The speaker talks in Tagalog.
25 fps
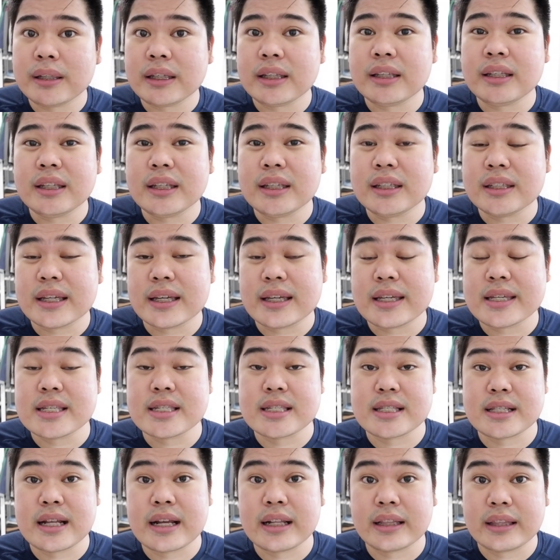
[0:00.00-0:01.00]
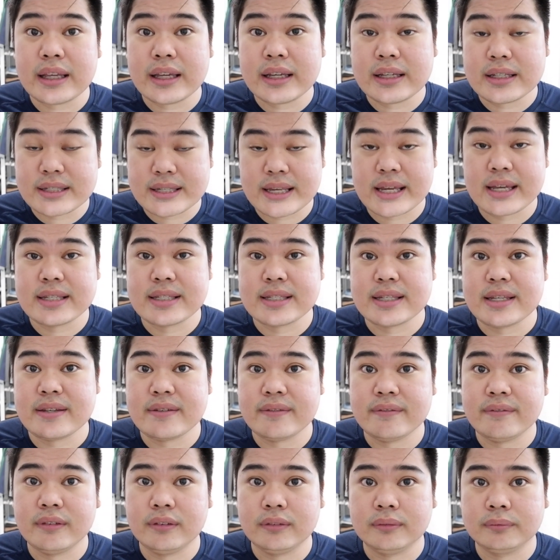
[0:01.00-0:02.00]
bleeding niya is not
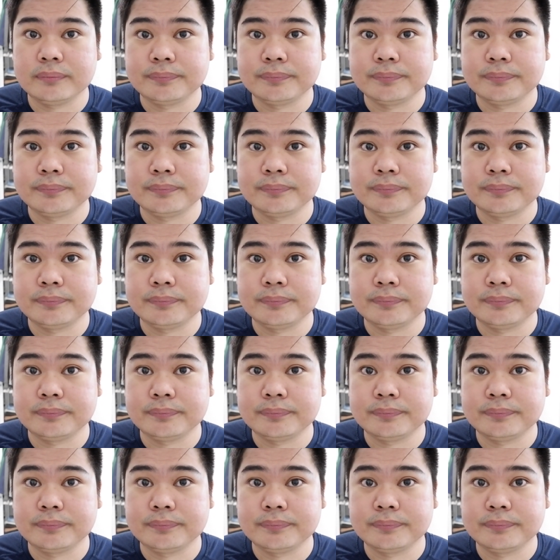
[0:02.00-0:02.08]
excessive.